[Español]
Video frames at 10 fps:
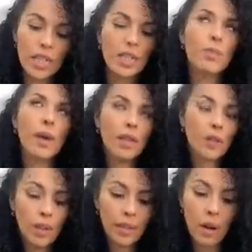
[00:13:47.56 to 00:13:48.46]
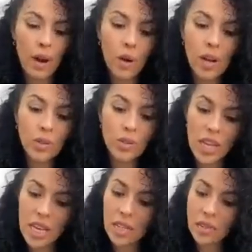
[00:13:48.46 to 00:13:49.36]
respeto el trabajo de los
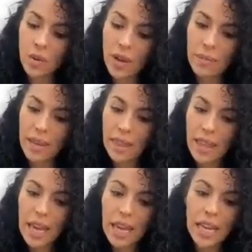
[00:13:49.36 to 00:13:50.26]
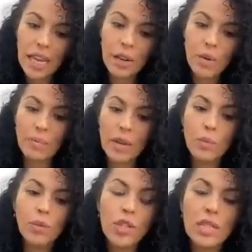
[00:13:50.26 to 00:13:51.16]
DJs, obviamente, y lo
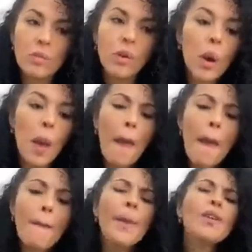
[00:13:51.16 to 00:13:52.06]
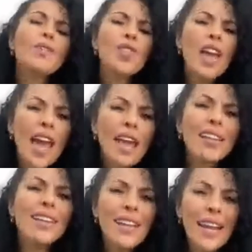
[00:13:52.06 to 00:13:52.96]
admiro muchísimo, pero sí hay
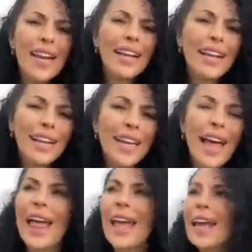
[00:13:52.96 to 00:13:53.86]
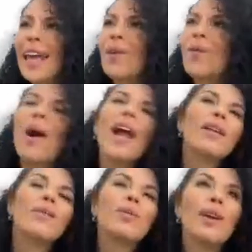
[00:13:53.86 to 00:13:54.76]
que tener la claridad de que
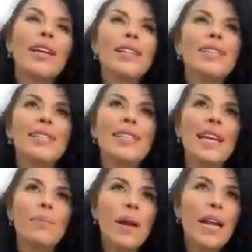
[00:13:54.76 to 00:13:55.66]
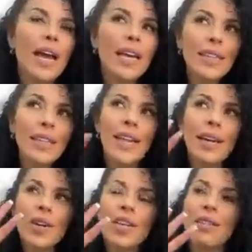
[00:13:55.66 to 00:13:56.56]
cuál, es decir, hay que tener
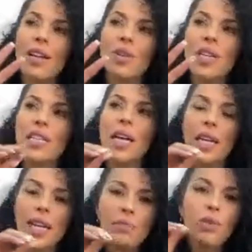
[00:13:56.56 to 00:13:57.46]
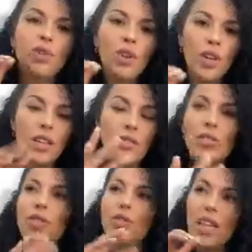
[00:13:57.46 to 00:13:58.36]
lo que decía yo ahorita, ritmo y oído.
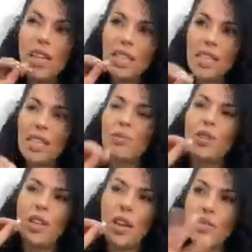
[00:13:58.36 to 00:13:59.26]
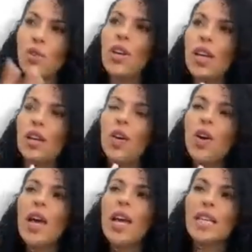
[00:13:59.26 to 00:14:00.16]
Si tú tienes ritmo y tienes oído,
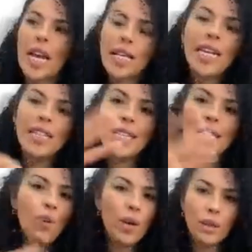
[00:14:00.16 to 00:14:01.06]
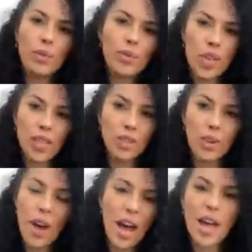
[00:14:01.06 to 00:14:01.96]
ya tienes el
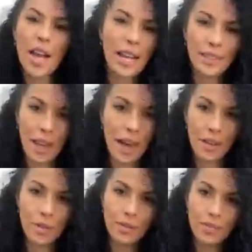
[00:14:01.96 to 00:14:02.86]
50% adelantado.